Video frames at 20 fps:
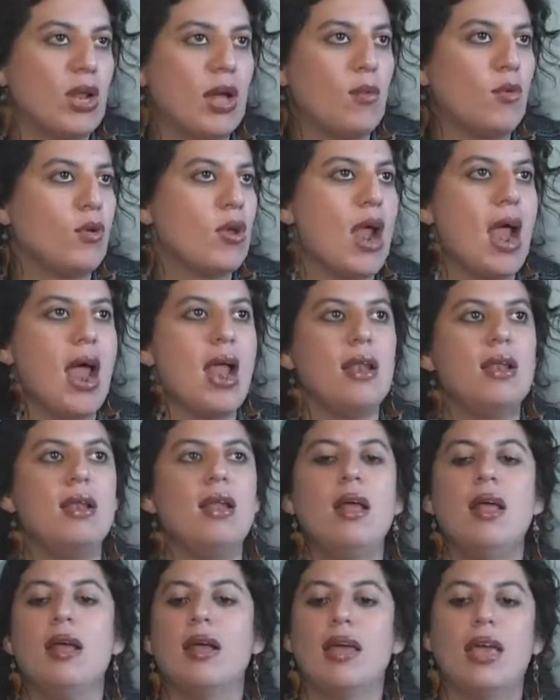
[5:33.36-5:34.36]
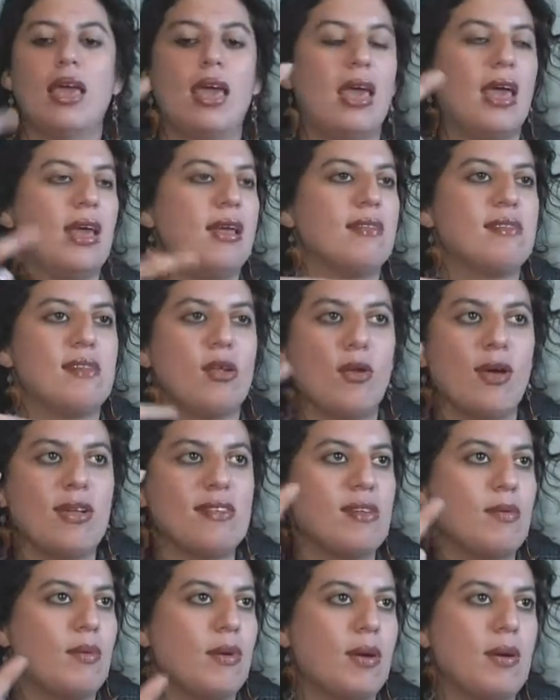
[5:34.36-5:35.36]
laboral, que se lo
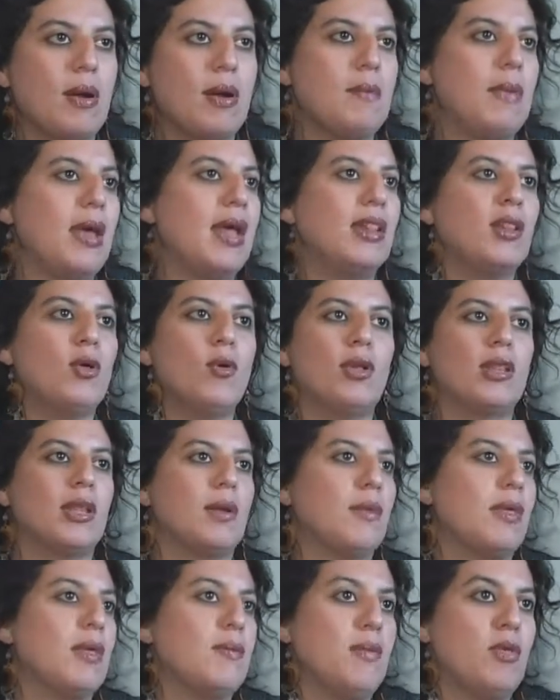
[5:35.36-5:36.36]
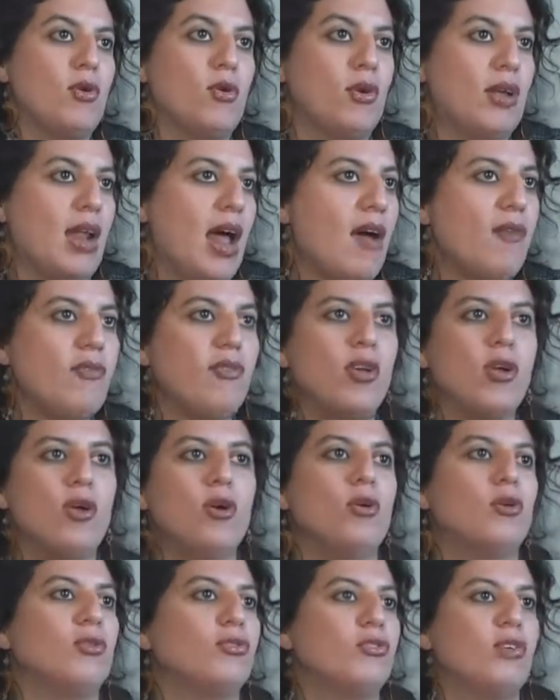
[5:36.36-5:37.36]
hace verbalmente o a través de medios
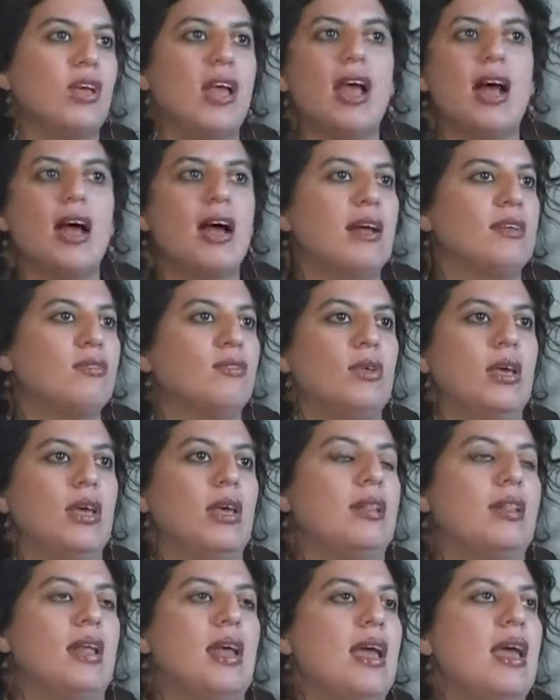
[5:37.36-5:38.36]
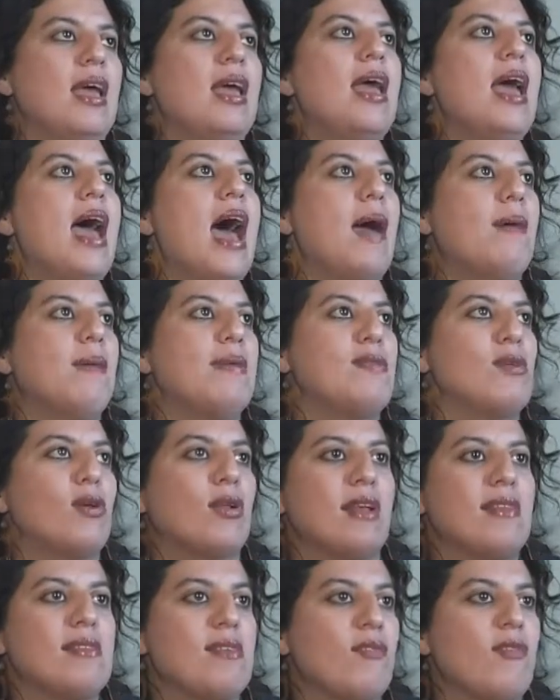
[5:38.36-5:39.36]
gráficos, o sea, este, avisos
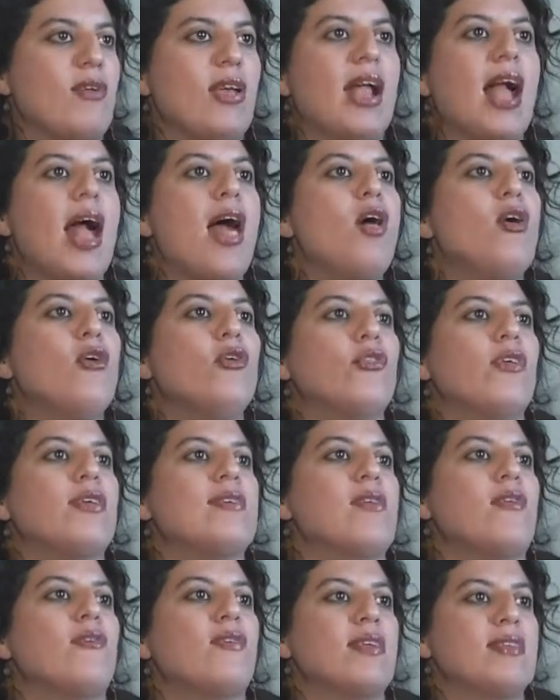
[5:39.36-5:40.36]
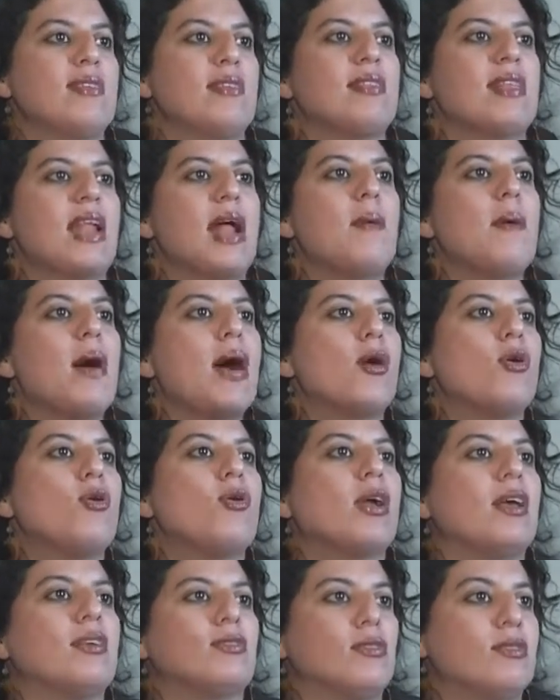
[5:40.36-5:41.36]
clasificados, donde se ofrecen
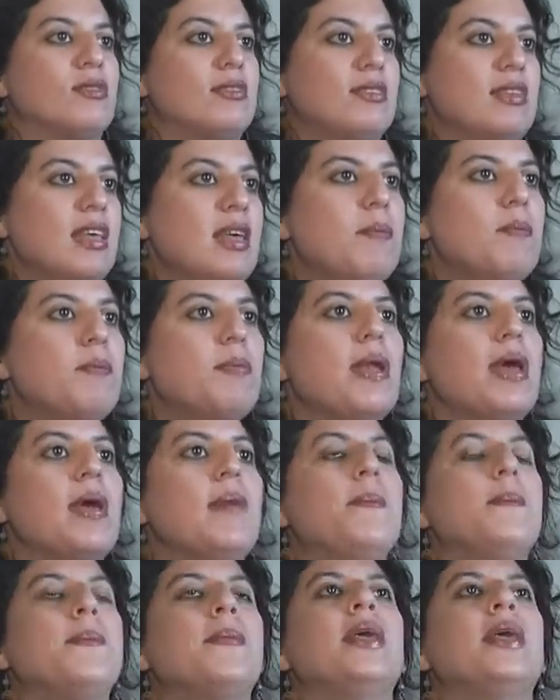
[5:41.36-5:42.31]
trabajos que son simples,